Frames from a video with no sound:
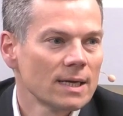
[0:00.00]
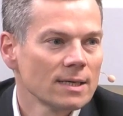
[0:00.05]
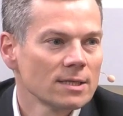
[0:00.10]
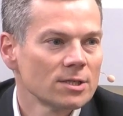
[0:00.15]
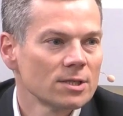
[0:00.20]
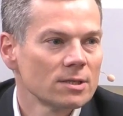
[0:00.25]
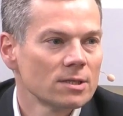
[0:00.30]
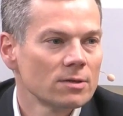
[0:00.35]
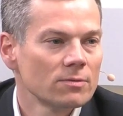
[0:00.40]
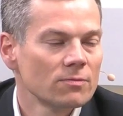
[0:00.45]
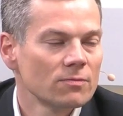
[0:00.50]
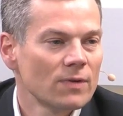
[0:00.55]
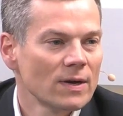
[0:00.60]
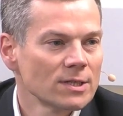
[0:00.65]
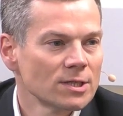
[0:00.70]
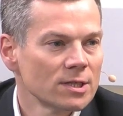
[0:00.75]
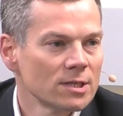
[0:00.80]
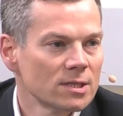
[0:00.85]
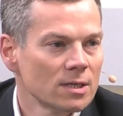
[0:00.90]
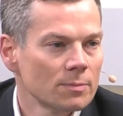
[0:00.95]
tak, że
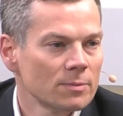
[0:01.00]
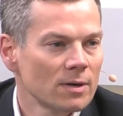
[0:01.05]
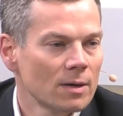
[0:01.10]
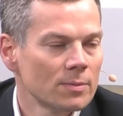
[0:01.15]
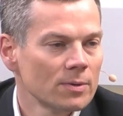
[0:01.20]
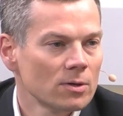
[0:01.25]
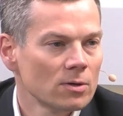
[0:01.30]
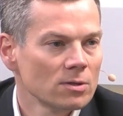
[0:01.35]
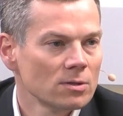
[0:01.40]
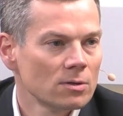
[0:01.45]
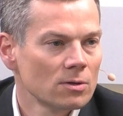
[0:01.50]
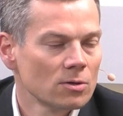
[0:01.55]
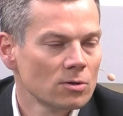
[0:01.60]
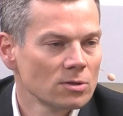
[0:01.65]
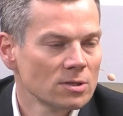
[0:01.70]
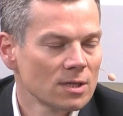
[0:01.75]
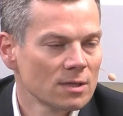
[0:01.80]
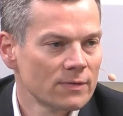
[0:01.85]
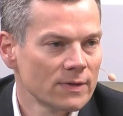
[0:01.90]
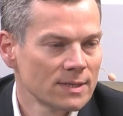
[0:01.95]
ważne jest, aby o
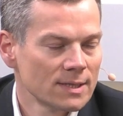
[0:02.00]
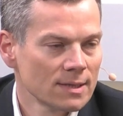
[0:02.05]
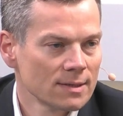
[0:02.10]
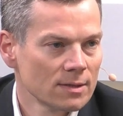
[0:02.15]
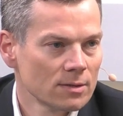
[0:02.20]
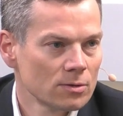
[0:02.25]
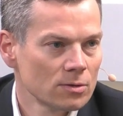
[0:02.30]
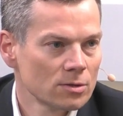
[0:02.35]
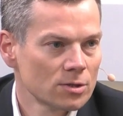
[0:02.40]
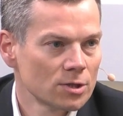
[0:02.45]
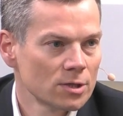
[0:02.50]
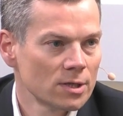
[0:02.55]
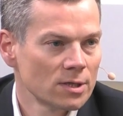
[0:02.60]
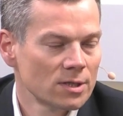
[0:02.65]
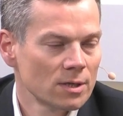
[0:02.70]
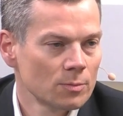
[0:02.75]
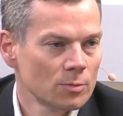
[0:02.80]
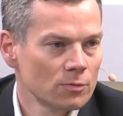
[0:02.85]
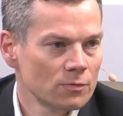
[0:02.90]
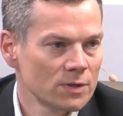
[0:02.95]
konsekwencjach tego
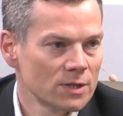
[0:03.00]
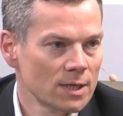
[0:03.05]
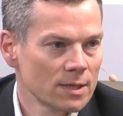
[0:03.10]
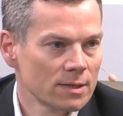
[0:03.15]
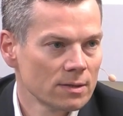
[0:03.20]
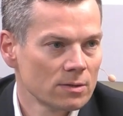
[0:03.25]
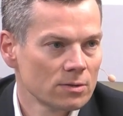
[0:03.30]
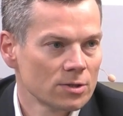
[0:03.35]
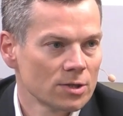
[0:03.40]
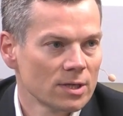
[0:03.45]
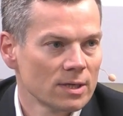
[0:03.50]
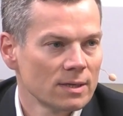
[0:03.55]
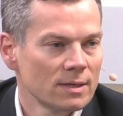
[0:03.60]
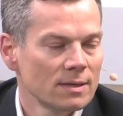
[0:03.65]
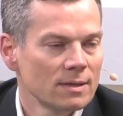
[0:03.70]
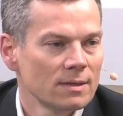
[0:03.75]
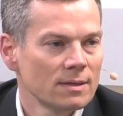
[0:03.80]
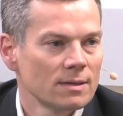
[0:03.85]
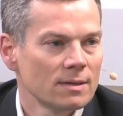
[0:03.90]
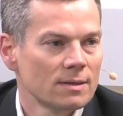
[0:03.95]
rozstrzygnięcia mówić, dlatego że
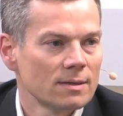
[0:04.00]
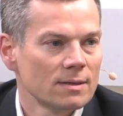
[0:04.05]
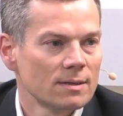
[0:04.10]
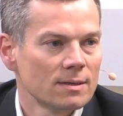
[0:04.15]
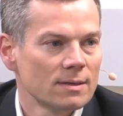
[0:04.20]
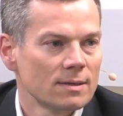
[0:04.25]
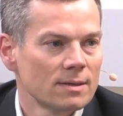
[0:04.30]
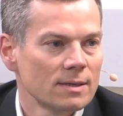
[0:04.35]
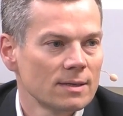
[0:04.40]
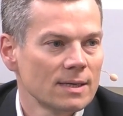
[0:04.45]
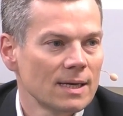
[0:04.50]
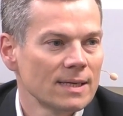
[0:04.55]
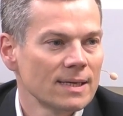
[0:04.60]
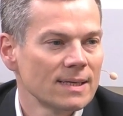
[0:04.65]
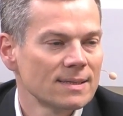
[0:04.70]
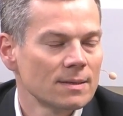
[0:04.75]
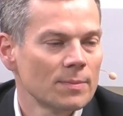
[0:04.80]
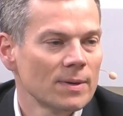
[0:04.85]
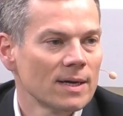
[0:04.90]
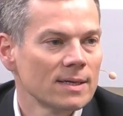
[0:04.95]
e, ja
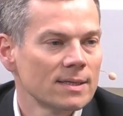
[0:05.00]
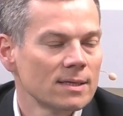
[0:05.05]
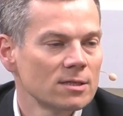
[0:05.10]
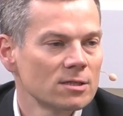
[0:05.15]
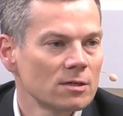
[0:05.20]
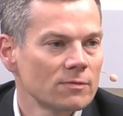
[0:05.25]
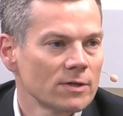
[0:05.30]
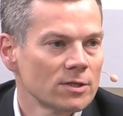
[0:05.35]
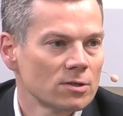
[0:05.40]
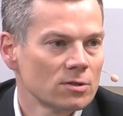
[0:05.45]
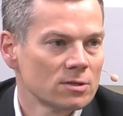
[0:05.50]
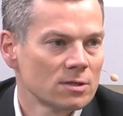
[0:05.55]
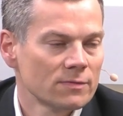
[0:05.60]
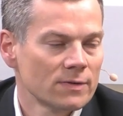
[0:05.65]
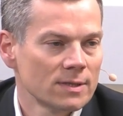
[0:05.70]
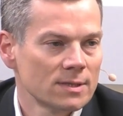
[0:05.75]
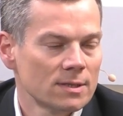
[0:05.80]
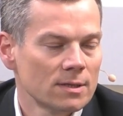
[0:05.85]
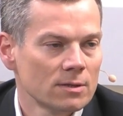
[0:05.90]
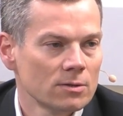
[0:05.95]
nie chcę bagatelizować
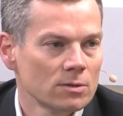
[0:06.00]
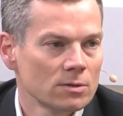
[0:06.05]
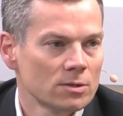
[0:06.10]
konsekwencji tego